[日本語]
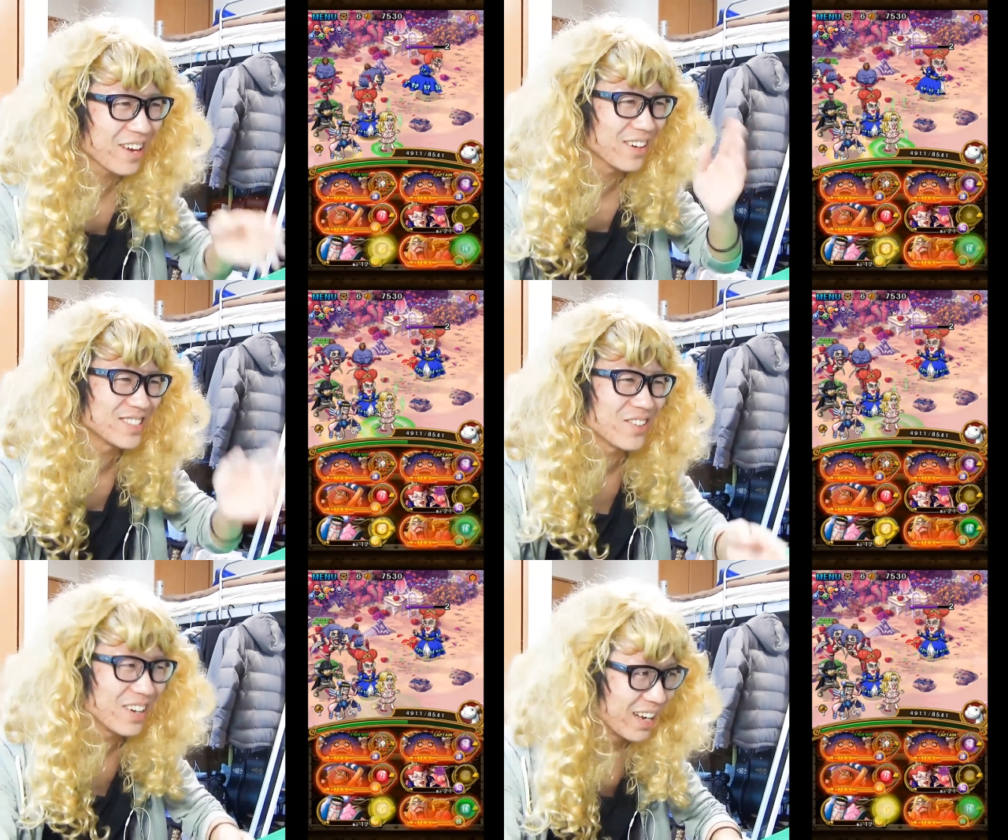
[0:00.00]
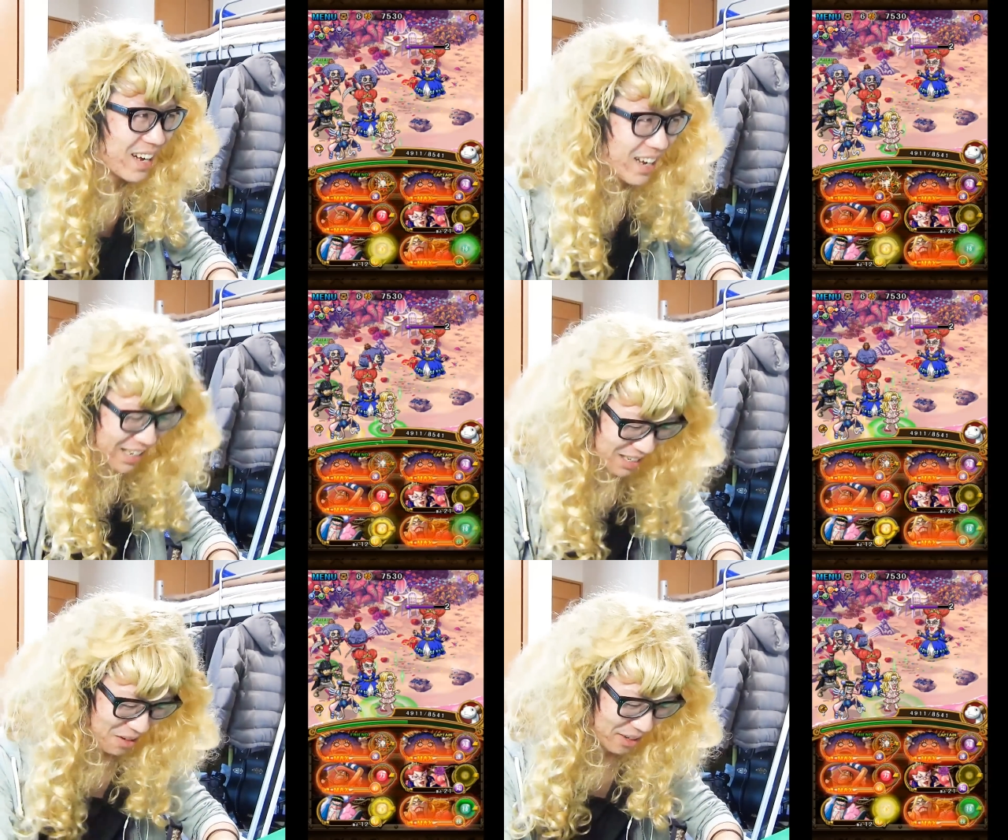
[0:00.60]
行きましょう
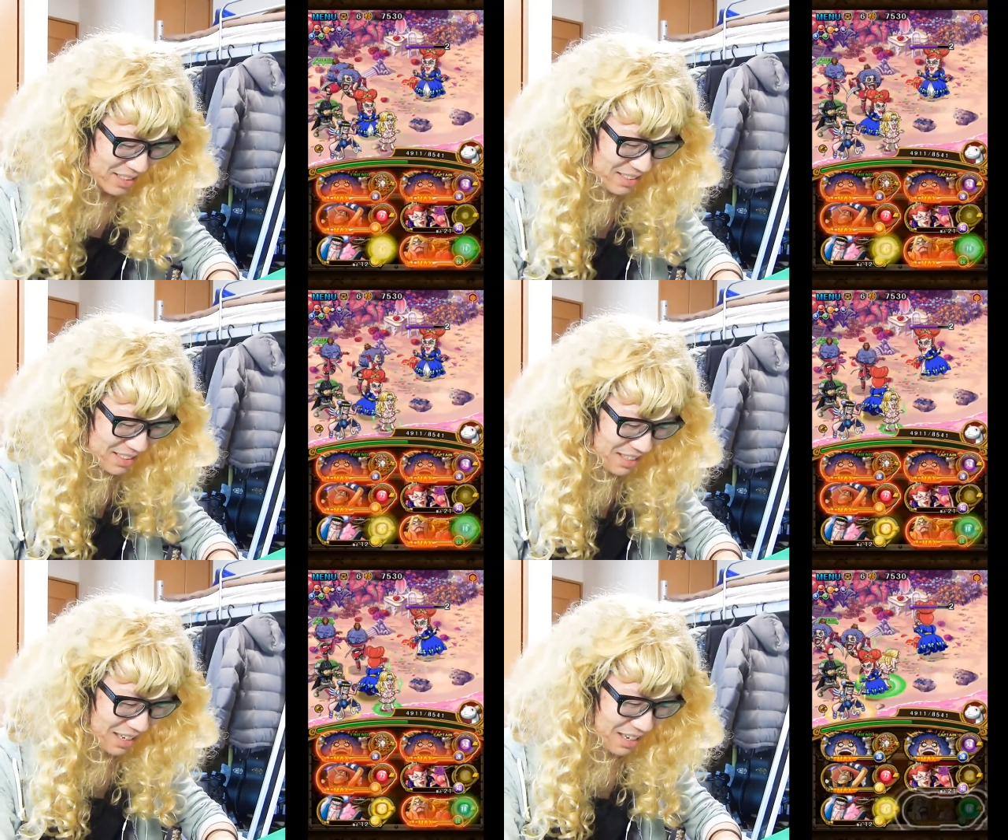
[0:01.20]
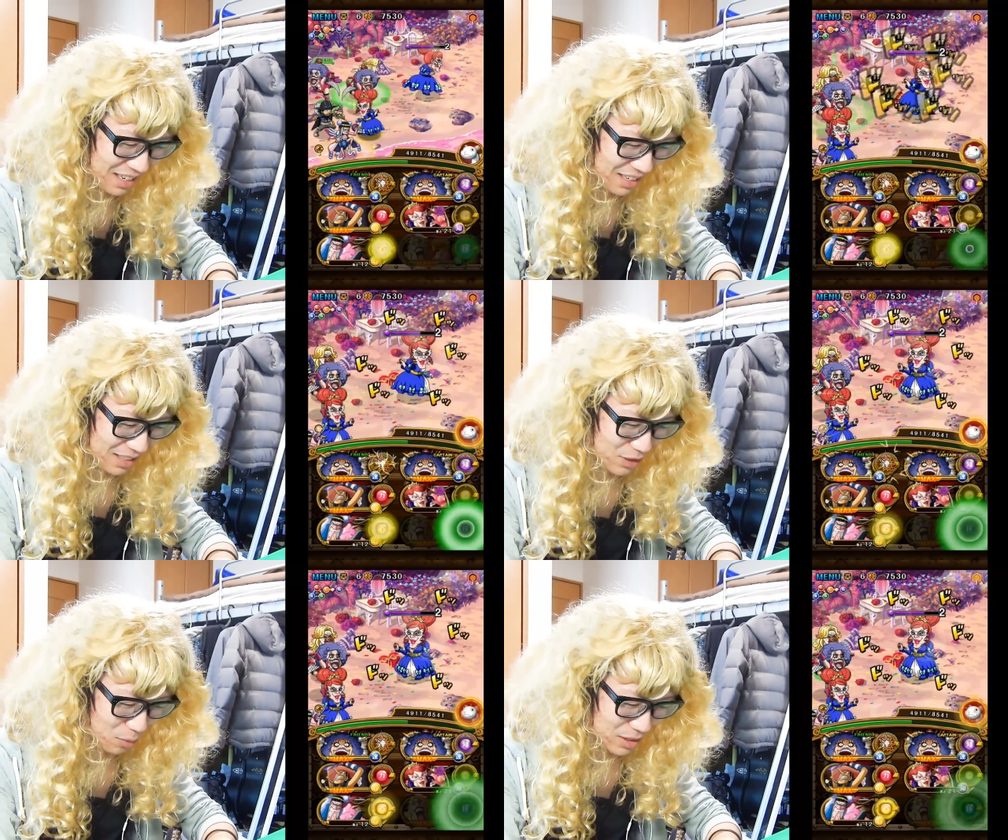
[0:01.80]
はい行きます
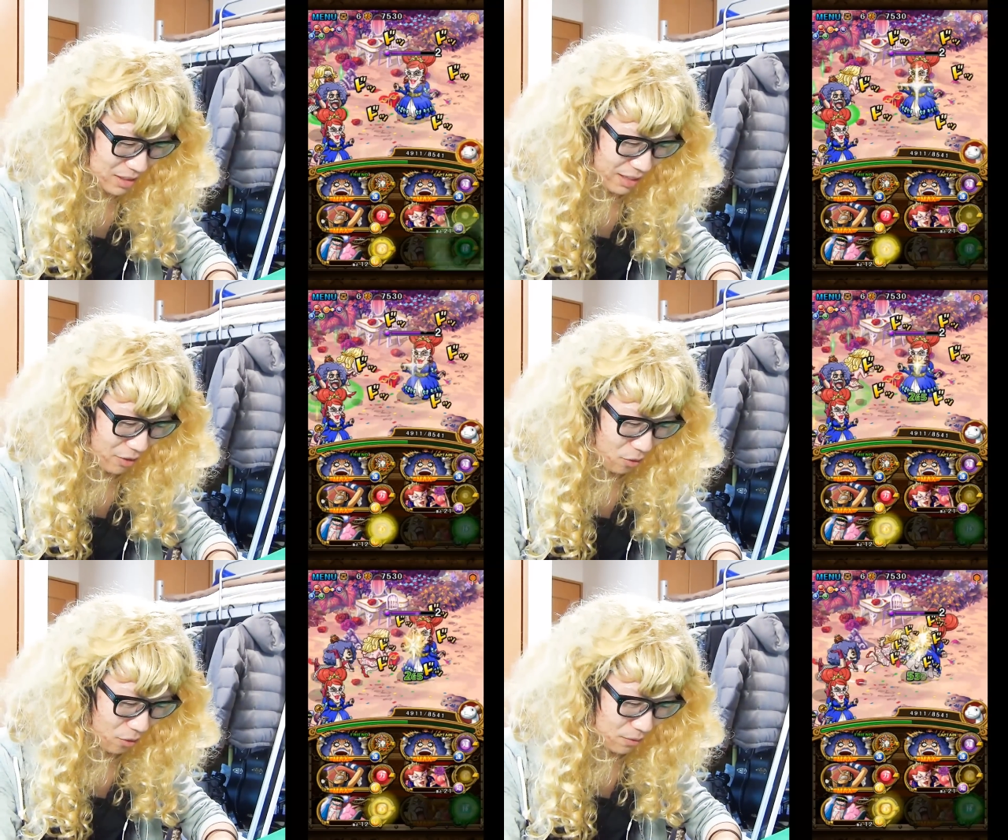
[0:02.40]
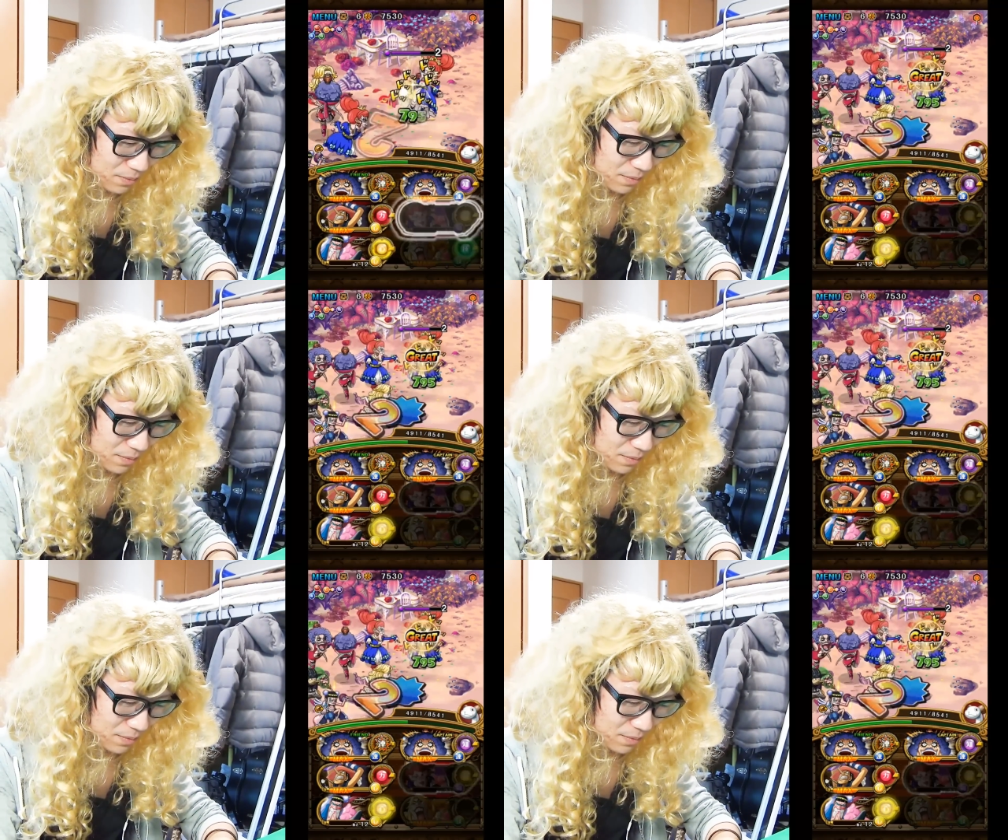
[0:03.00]
ちょっとミスれないよここ